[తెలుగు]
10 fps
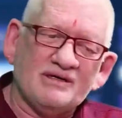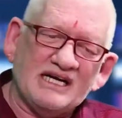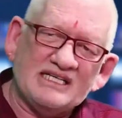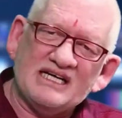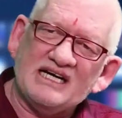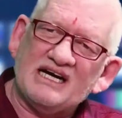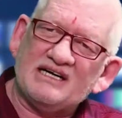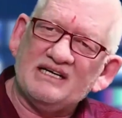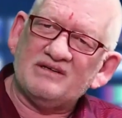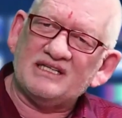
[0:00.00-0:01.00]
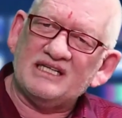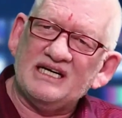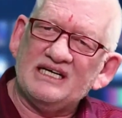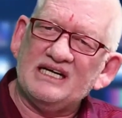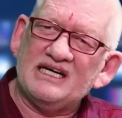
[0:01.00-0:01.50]
ఇప్పుడు రాజధాని అక్కడే ఉంటుందా
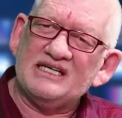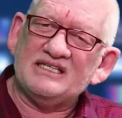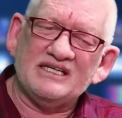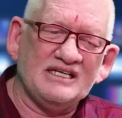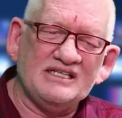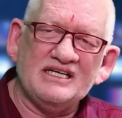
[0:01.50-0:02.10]
లేదా అనేసి అంటే